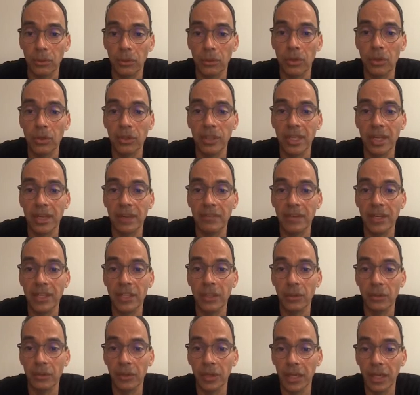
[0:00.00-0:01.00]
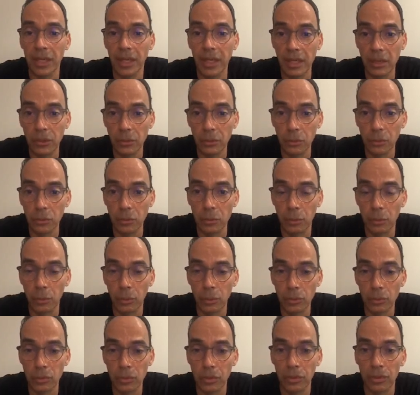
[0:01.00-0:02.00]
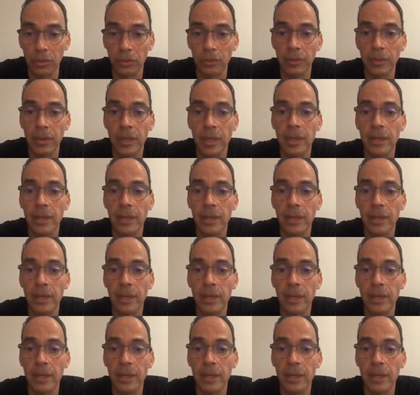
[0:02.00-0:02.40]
Donc en travaillant et au subconscient